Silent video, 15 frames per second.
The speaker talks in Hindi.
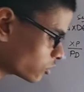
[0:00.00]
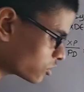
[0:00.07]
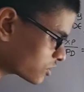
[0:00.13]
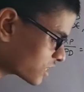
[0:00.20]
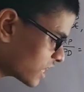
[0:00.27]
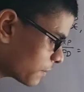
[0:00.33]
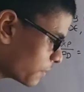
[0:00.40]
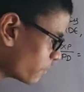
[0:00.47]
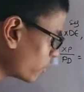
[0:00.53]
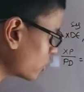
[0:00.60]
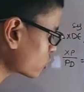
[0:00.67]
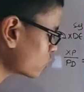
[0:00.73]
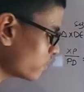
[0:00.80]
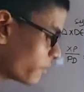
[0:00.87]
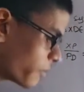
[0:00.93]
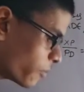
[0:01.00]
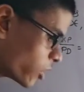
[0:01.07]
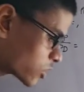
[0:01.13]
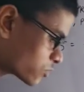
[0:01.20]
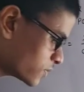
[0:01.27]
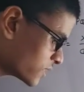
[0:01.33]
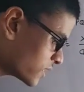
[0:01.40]
सा यहाँ पे बॉक्स में बॉक्स में
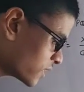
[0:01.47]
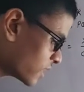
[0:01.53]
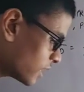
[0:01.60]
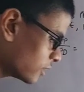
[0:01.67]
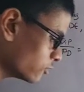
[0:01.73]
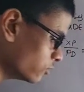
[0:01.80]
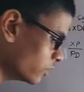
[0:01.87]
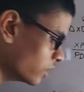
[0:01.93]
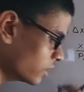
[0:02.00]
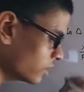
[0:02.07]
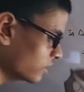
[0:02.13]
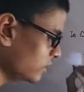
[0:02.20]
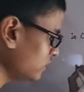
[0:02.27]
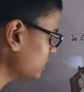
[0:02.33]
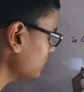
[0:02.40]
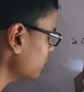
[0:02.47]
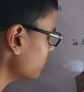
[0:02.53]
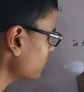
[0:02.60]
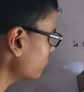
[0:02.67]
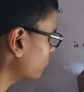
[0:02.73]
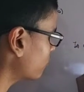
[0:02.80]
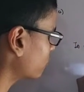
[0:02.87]
जरा डाल दू नीचे वाला
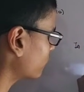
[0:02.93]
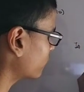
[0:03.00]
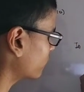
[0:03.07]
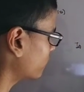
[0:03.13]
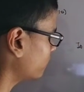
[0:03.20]
ऊपर वाला